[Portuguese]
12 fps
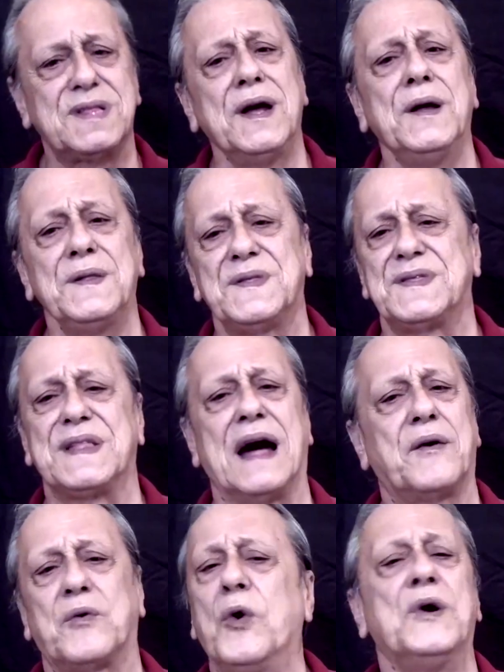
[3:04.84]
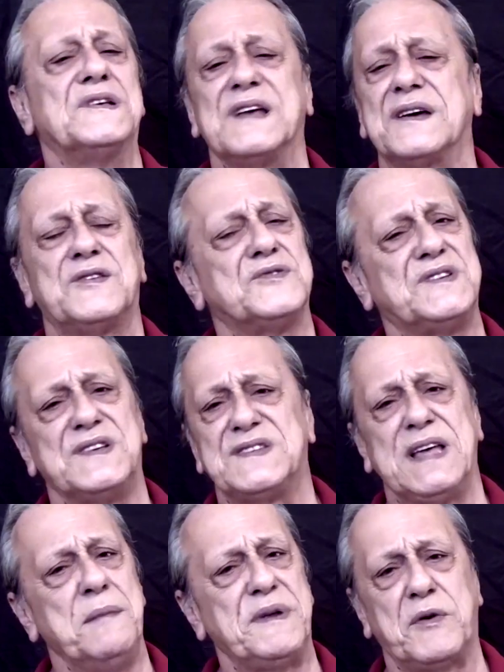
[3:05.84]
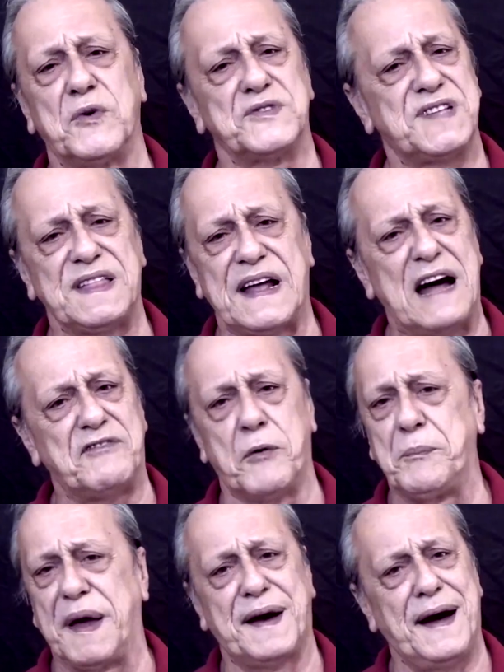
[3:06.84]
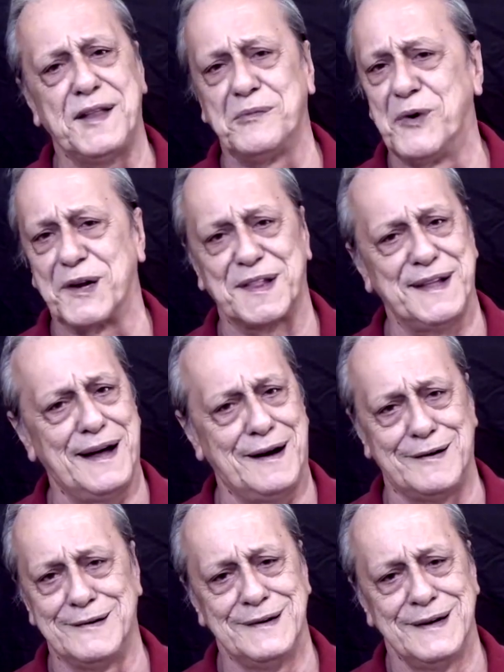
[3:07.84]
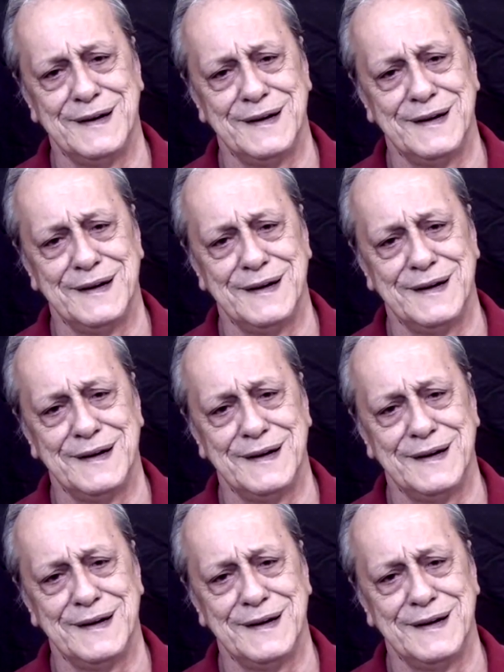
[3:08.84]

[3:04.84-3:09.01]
tanta coisa que os de sempre consideravam pecado mortal